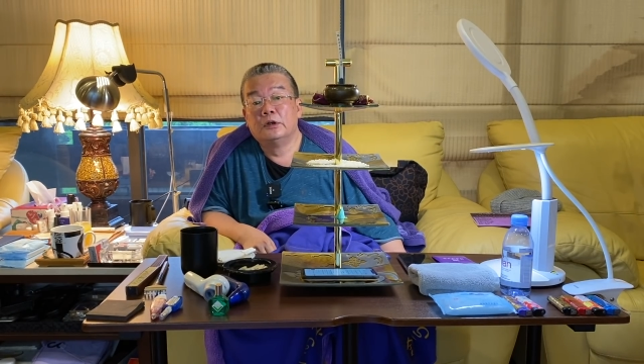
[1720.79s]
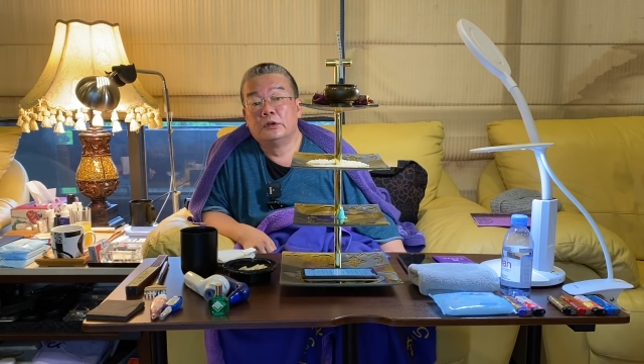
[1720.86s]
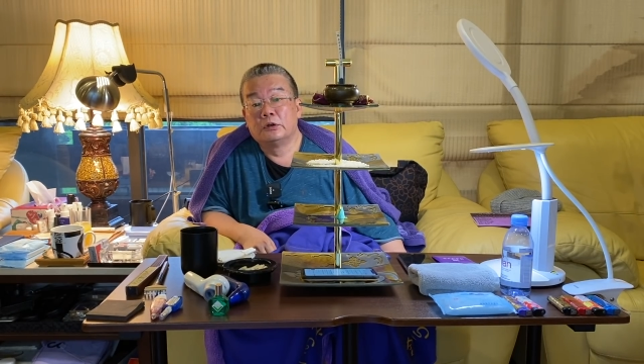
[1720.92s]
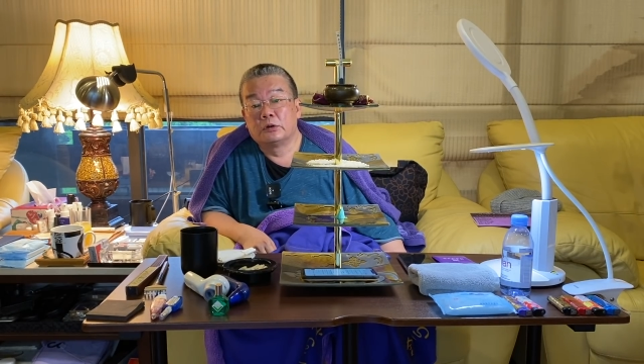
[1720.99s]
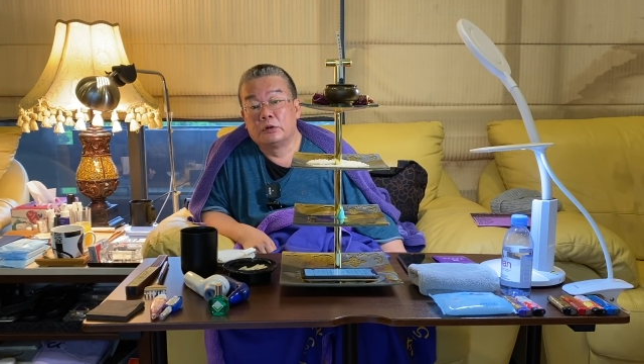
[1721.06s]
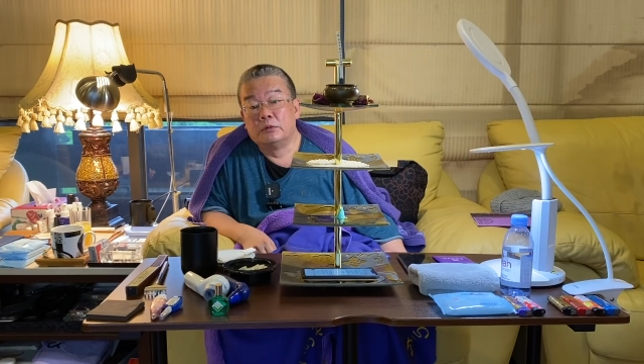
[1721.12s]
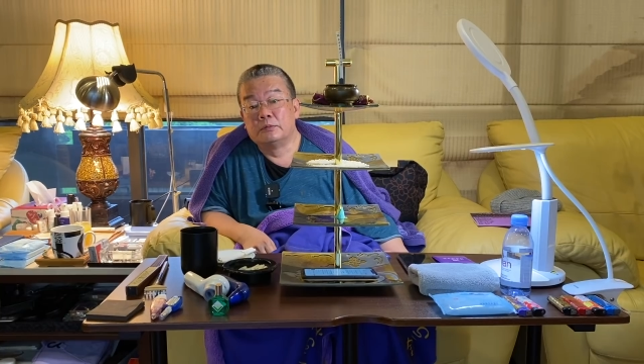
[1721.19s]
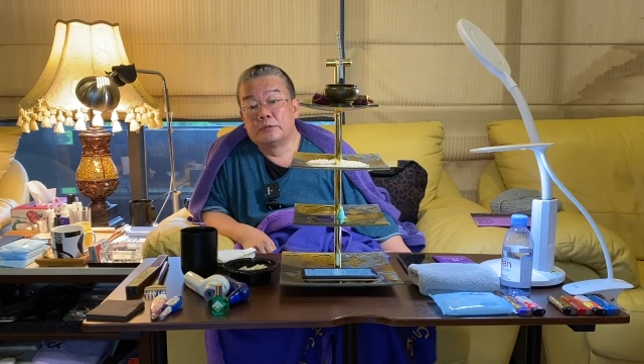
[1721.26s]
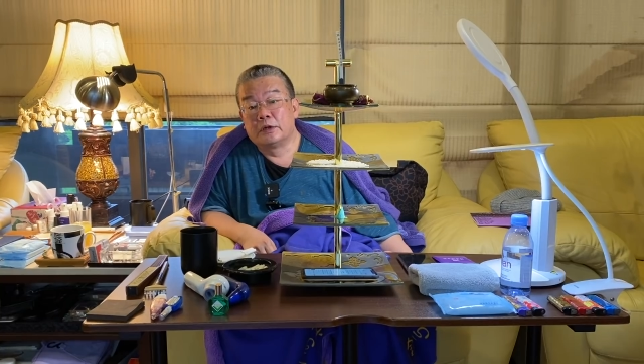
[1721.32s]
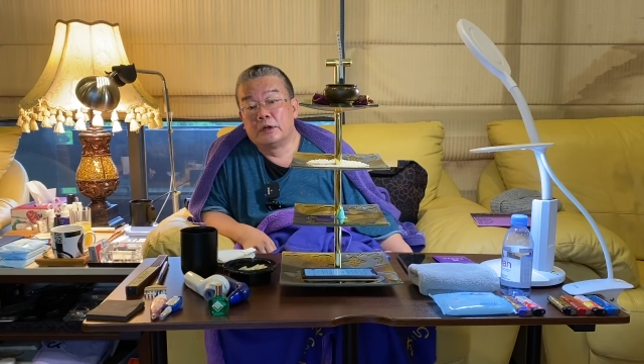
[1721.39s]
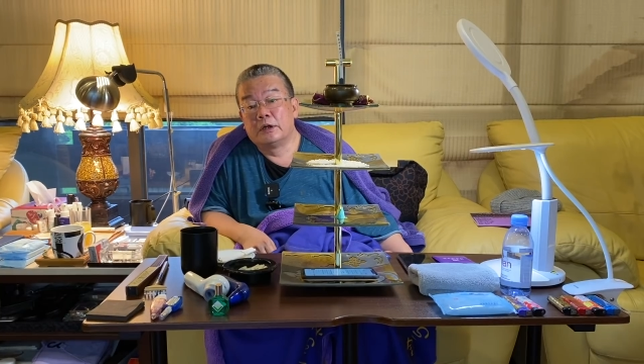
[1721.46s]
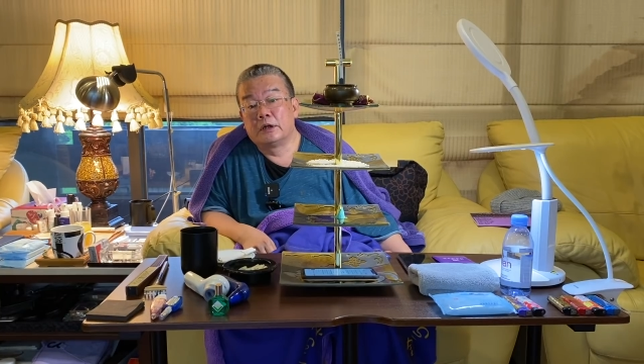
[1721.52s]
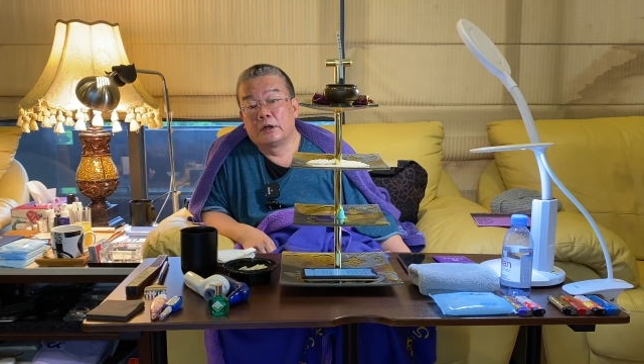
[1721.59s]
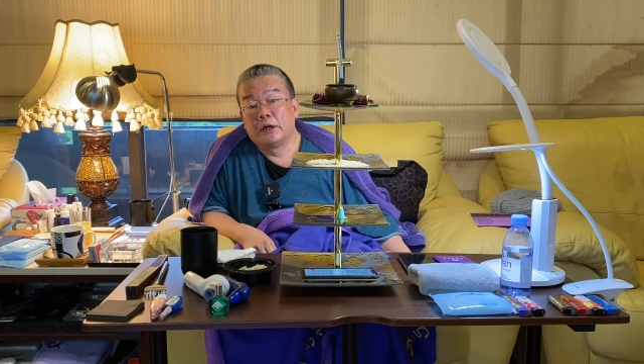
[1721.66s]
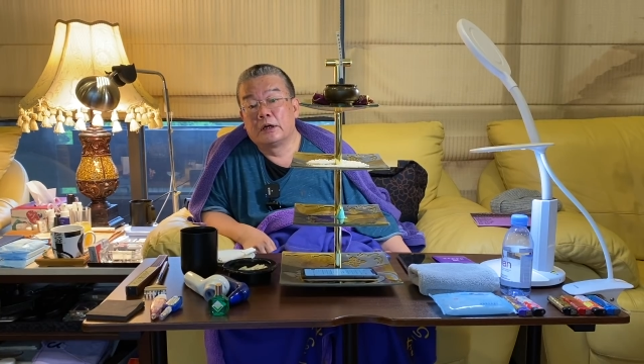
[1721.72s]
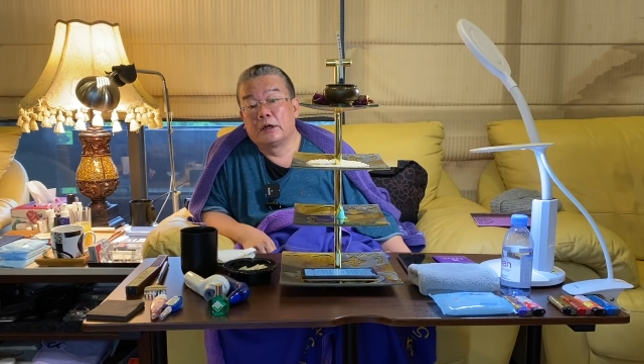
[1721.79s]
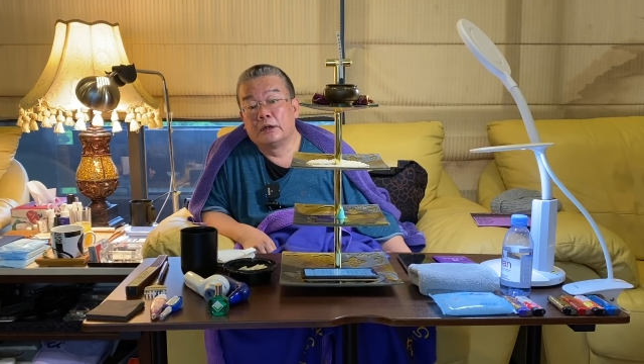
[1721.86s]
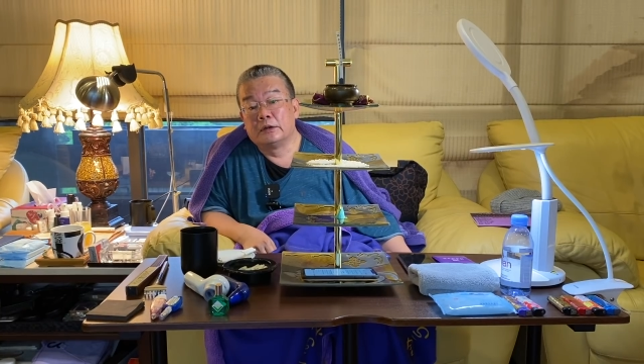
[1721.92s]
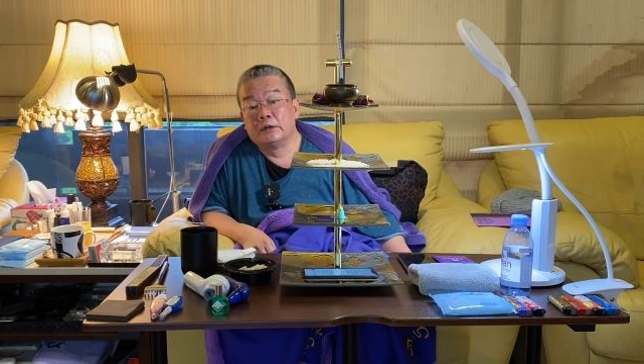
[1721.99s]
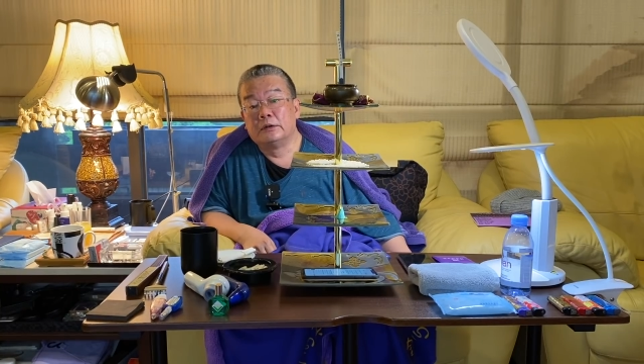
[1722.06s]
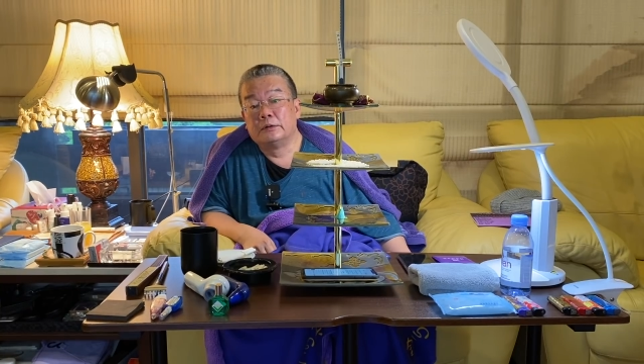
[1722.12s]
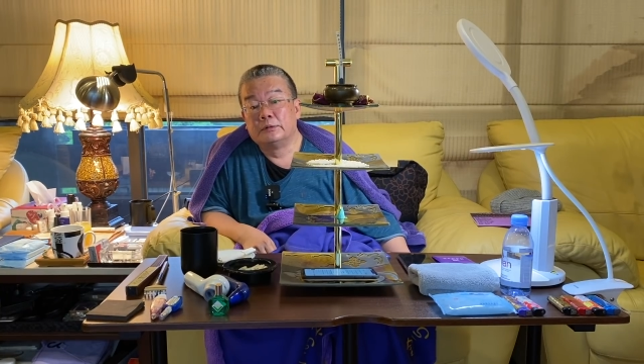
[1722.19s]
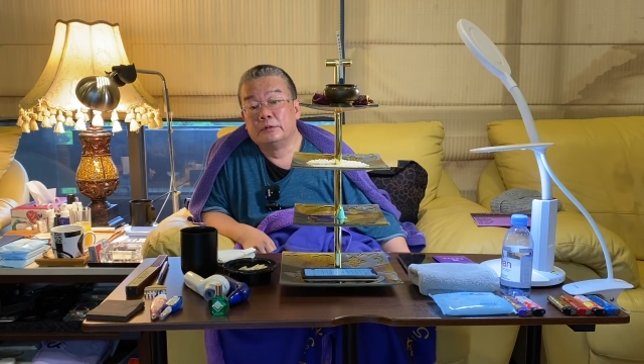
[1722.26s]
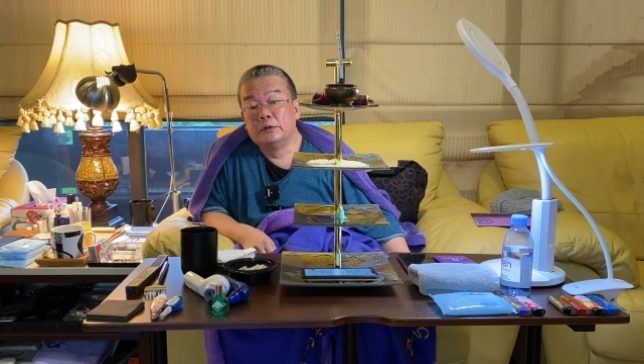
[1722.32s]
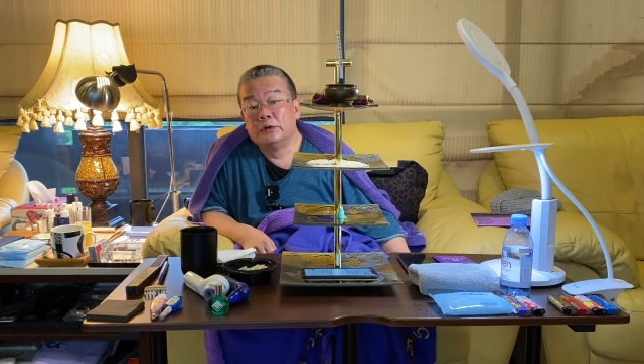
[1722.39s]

有空我们再来看看哈，